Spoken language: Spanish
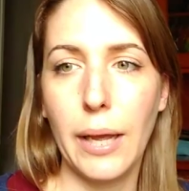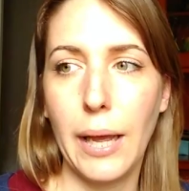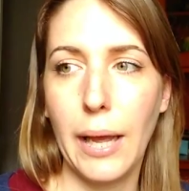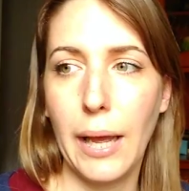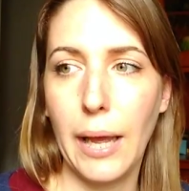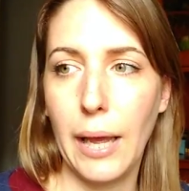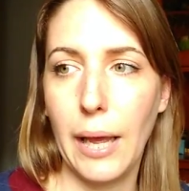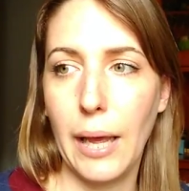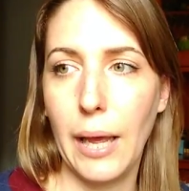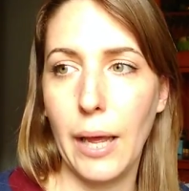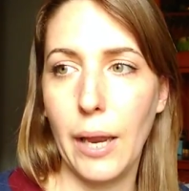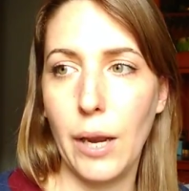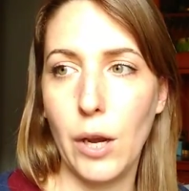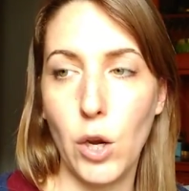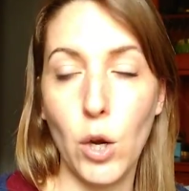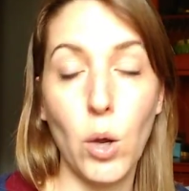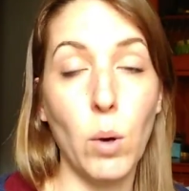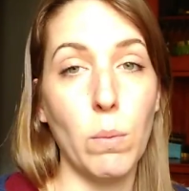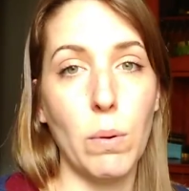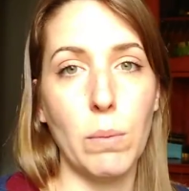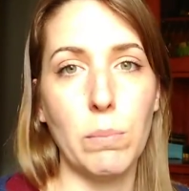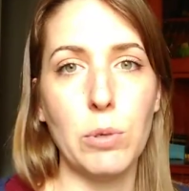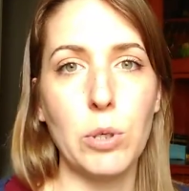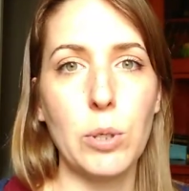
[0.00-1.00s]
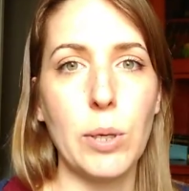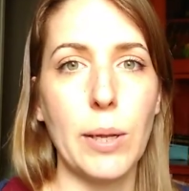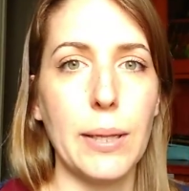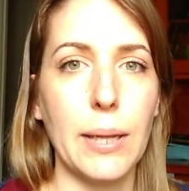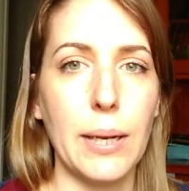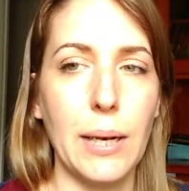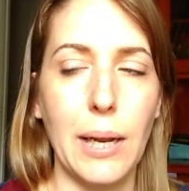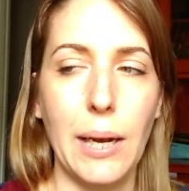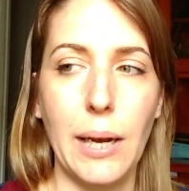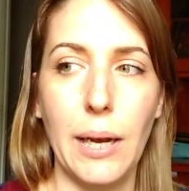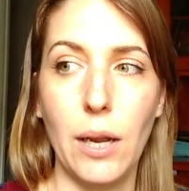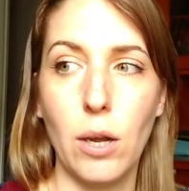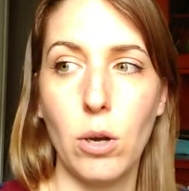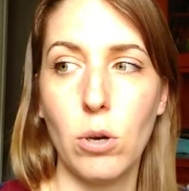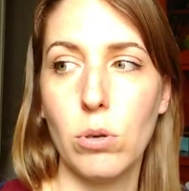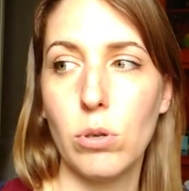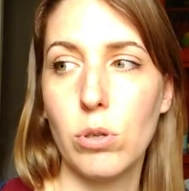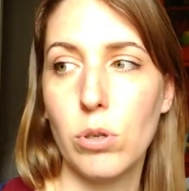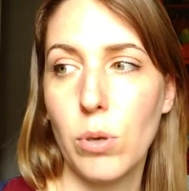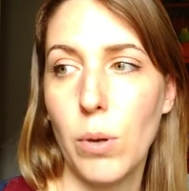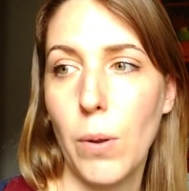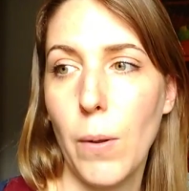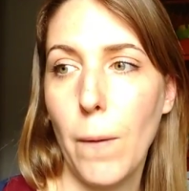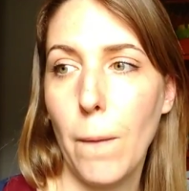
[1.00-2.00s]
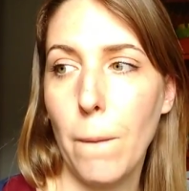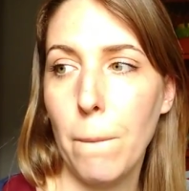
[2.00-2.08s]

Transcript: eh, no vamos a tener hijos.